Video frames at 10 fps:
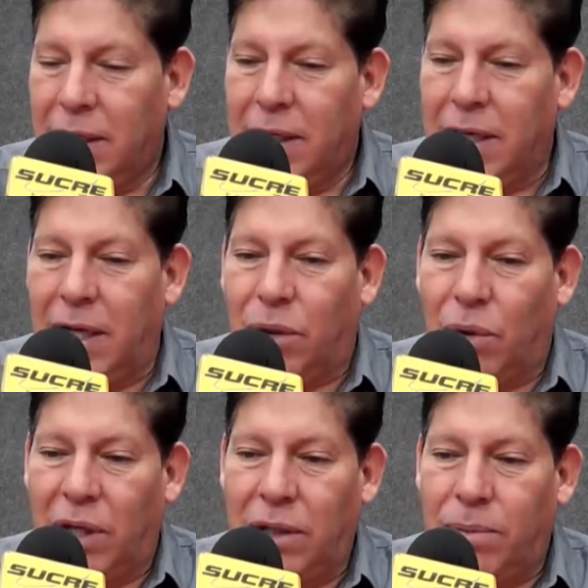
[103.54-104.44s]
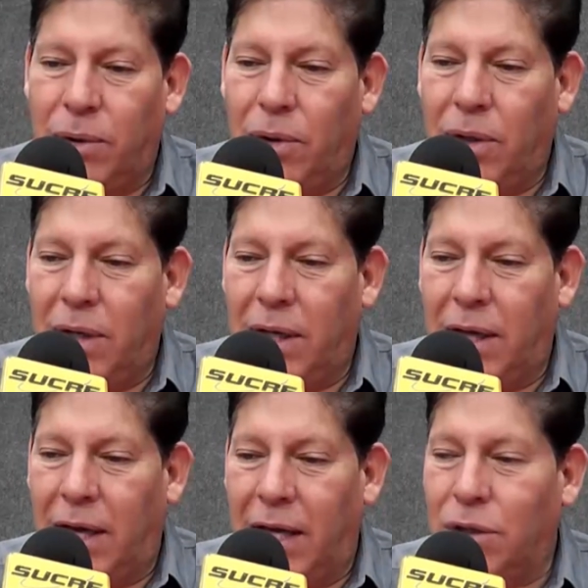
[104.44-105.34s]
y el turismo
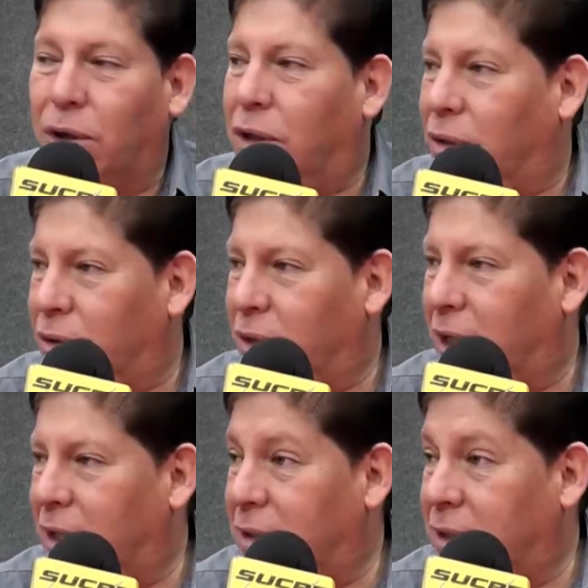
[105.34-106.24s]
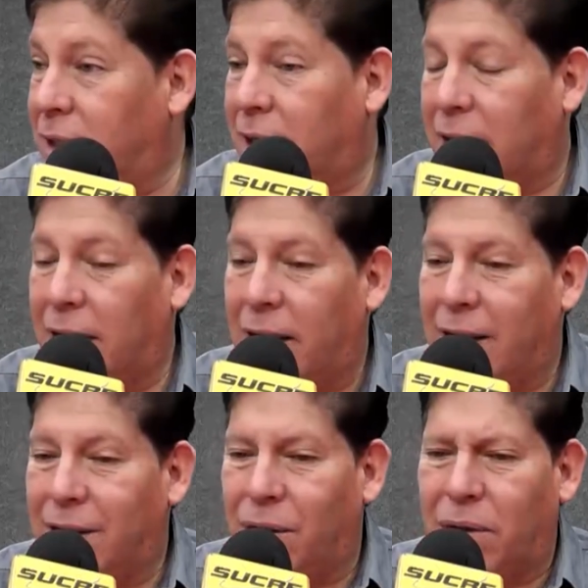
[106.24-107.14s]
eh, quiere decir que ya la
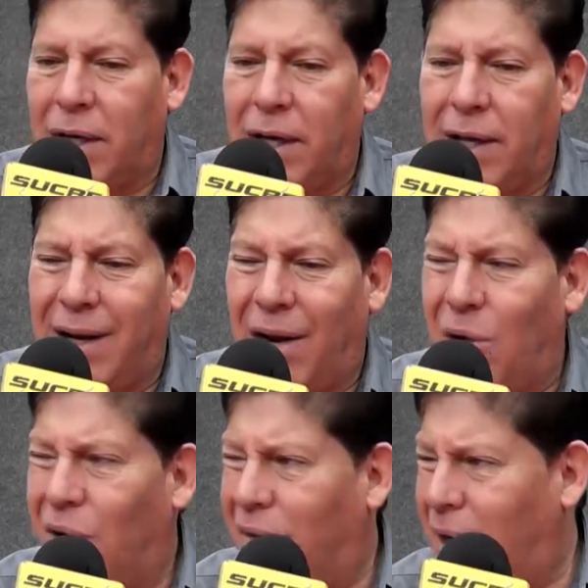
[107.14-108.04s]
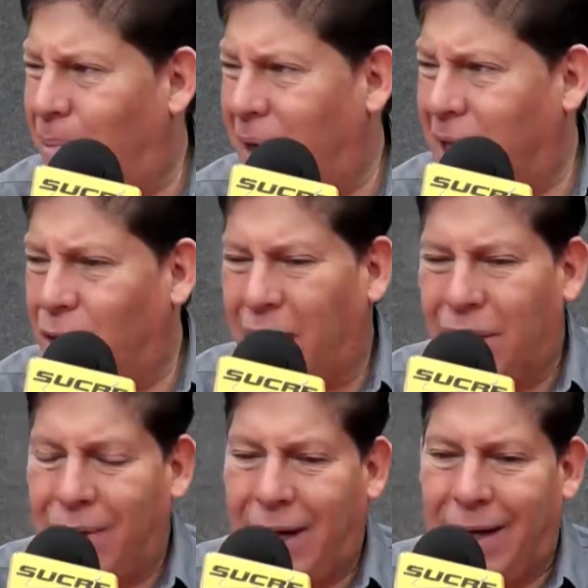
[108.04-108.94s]
gente no quiere ir a Londres, París, donde
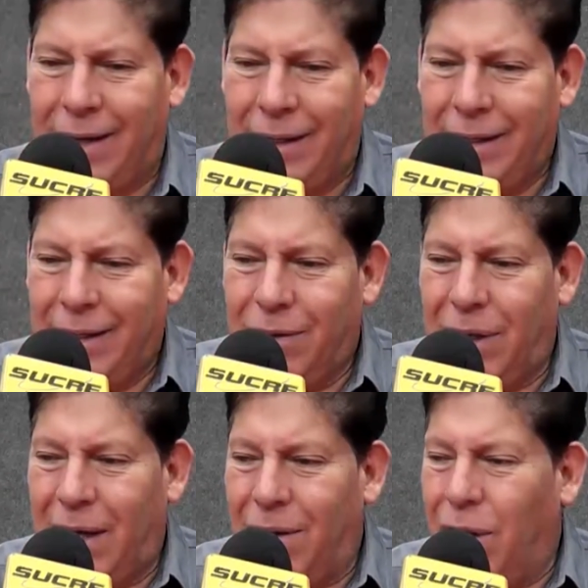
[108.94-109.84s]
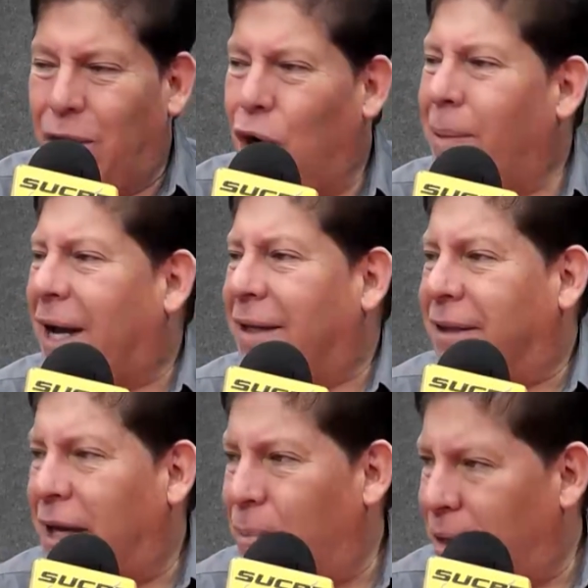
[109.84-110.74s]
hay una, enorme
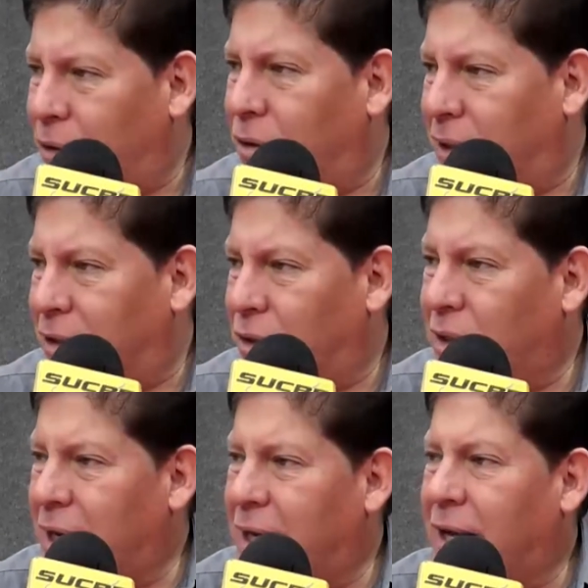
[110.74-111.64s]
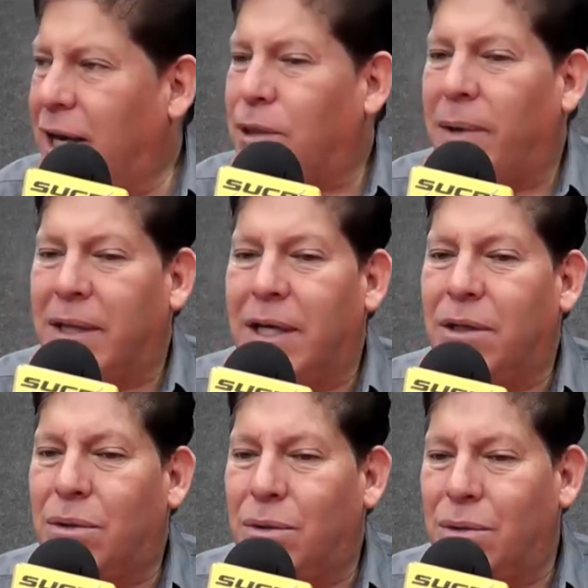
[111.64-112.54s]
cantidad de personas, sino ya quieren
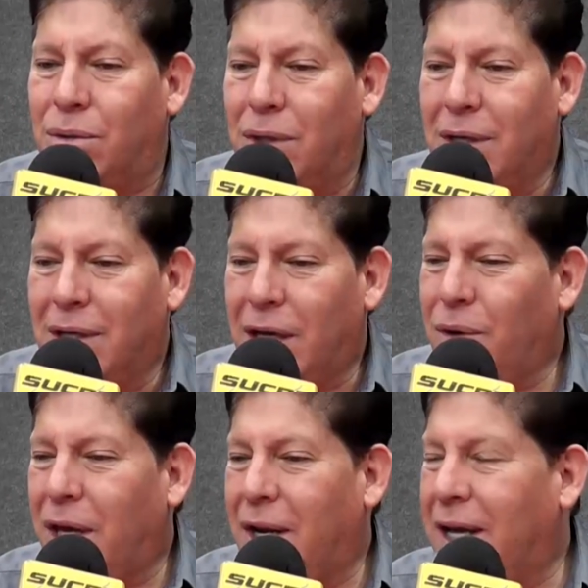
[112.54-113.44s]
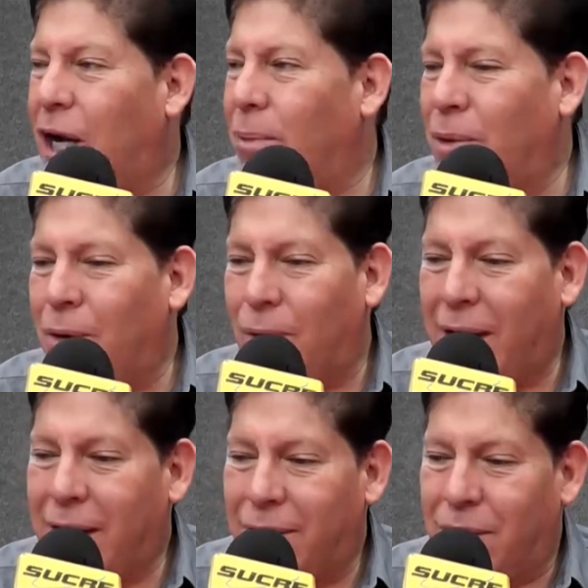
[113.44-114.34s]
expandir su... Ya no quieren ir a los mismos
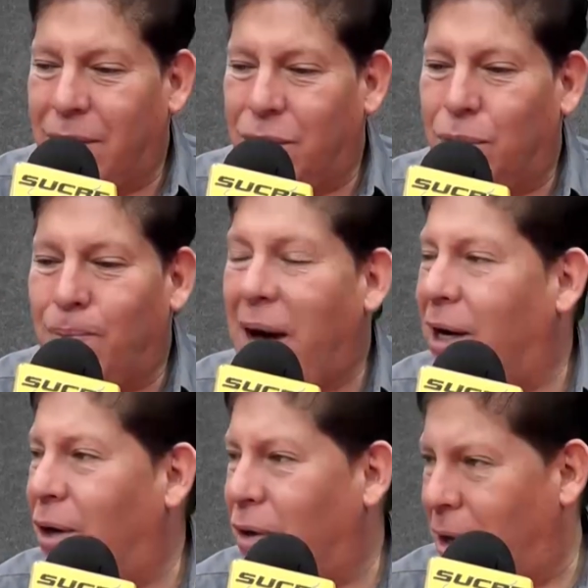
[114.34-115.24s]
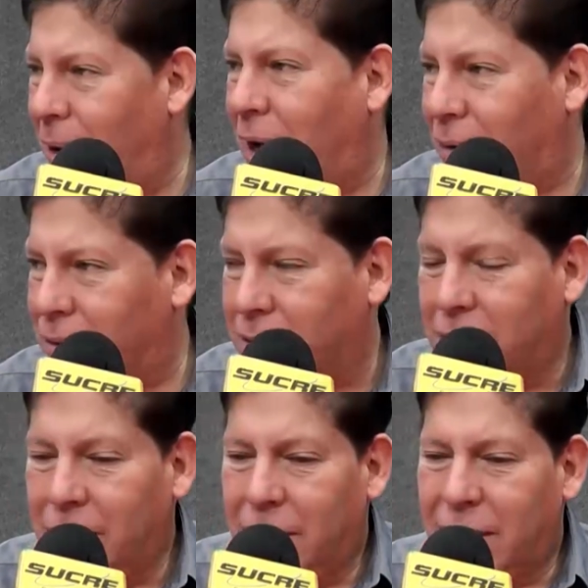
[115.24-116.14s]
lugares donde sus padres los llevaron.
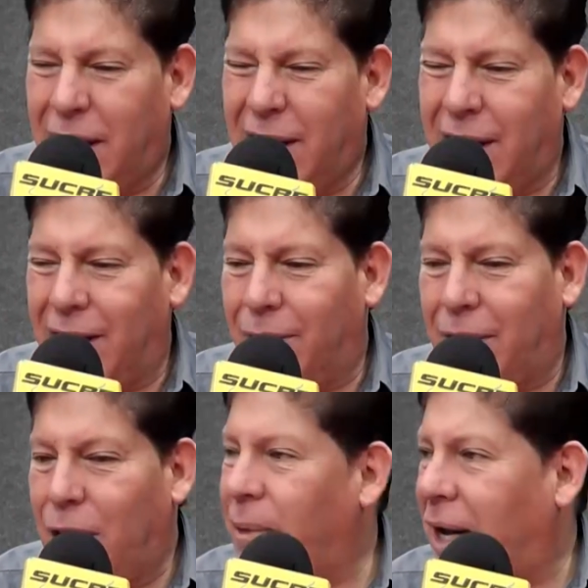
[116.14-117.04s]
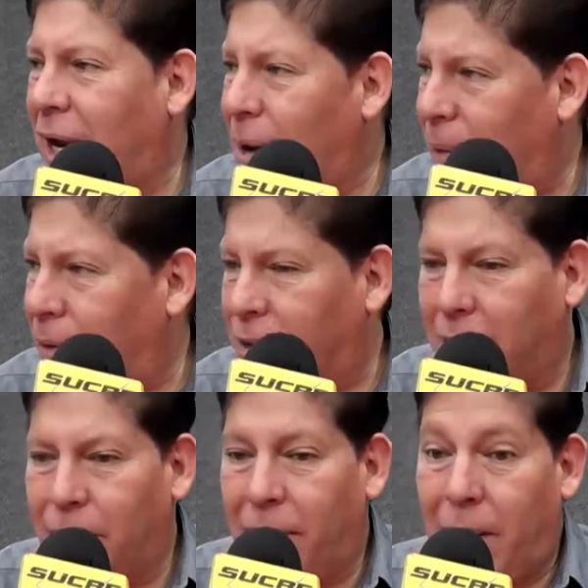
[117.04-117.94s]
Ya. Quieren, eh, quieren ver Galápagos,
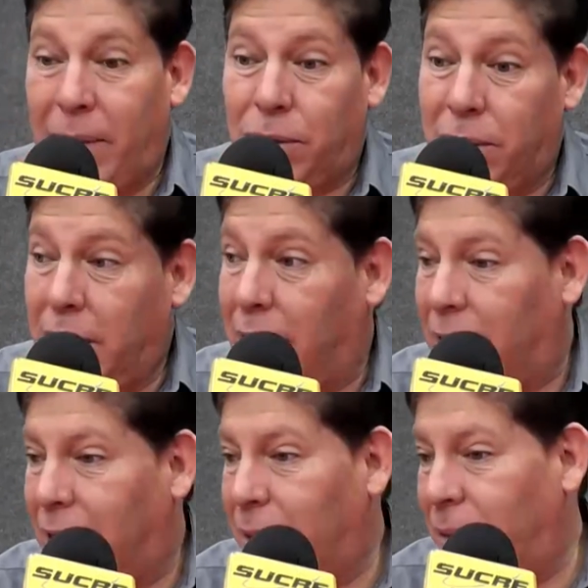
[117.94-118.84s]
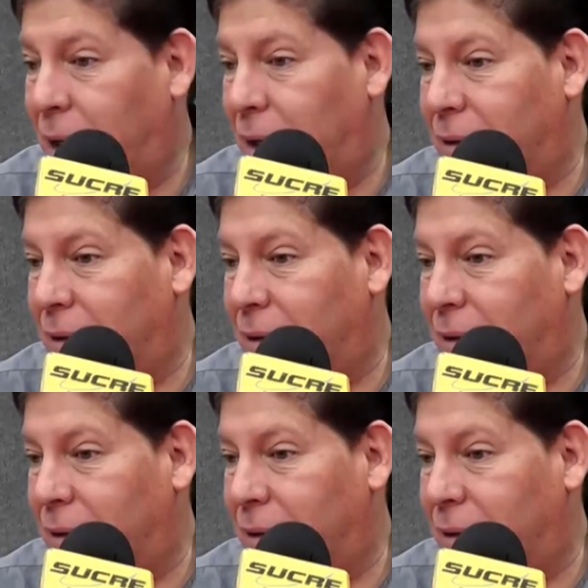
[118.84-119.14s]
quieren ver la Amazonía, quieren ver